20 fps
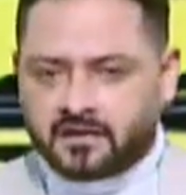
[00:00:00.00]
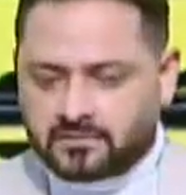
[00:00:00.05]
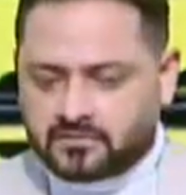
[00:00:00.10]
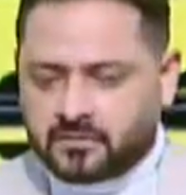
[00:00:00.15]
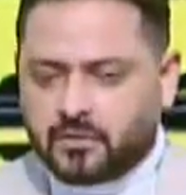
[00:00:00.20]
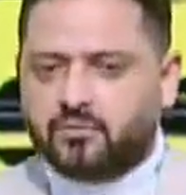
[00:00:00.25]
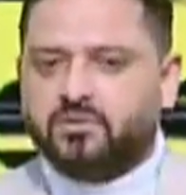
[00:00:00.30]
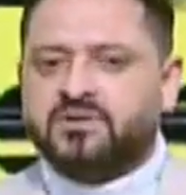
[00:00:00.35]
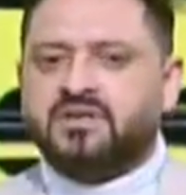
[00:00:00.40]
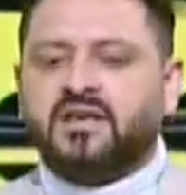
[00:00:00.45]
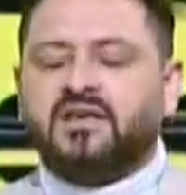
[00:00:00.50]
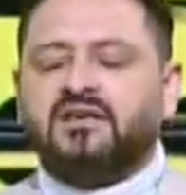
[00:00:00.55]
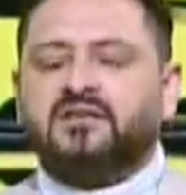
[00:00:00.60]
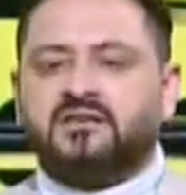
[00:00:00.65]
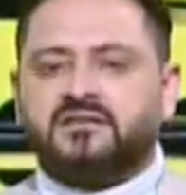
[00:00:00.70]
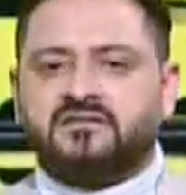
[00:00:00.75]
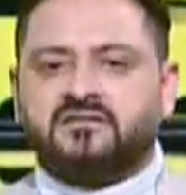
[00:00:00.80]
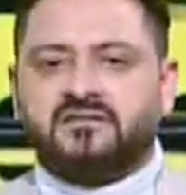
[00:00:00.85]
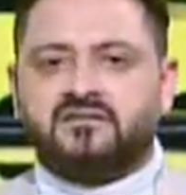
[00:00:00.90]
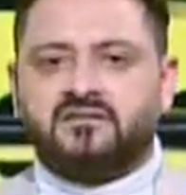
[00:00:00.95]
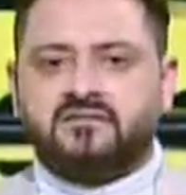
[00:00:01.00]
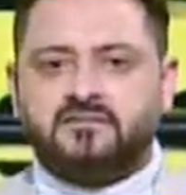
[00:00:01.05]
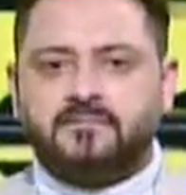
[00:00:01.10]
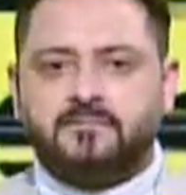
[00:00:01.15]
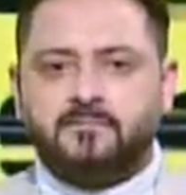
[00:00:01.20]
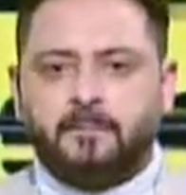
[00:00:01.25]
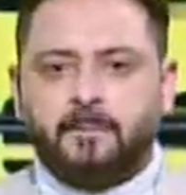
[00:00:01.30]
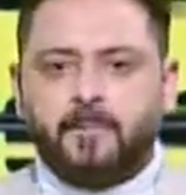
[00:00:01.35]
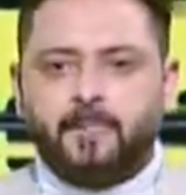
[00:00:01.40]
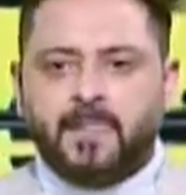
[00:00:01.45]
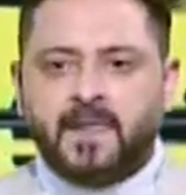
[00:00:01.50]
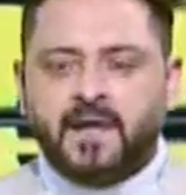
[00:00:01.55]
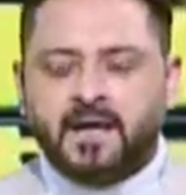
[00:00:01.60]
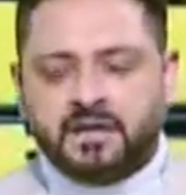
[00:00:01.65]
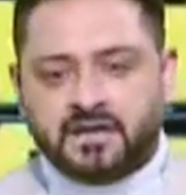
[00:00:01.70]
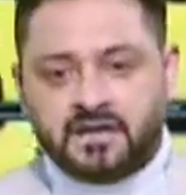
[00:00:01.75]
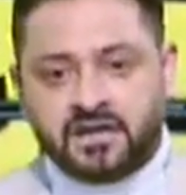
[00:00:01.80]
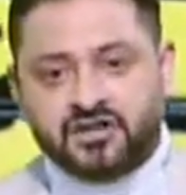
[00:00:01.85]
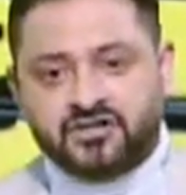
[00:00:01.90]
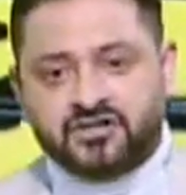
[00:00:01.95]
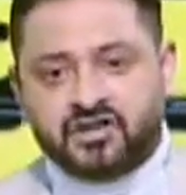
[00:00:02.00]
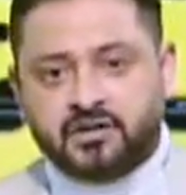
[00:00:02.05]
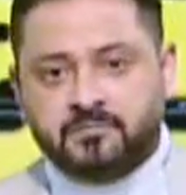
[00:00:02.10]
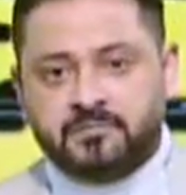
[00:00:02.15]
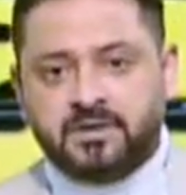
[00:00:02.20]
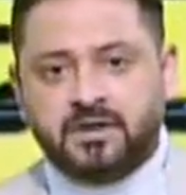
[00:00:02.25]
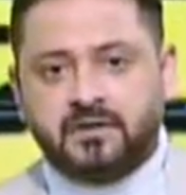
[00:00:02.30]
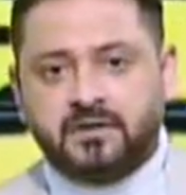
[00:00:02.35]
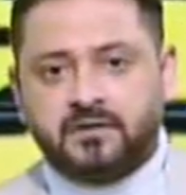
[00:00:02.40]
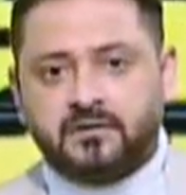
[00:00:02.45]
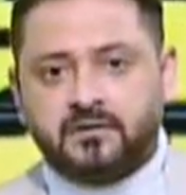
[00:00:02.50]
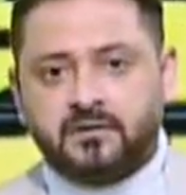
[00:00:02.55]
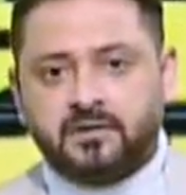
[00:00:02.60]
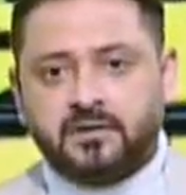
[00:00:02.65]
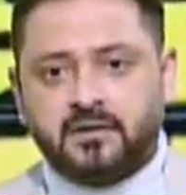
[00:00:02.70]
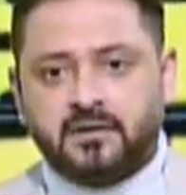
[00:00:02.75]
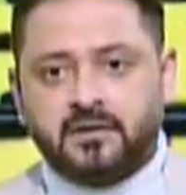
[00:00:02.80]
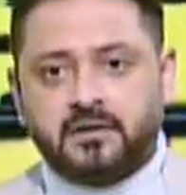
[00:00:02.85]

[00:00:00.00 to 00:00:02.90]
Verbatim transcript: لا ده هو ده كان الاساس ناحيه اليمين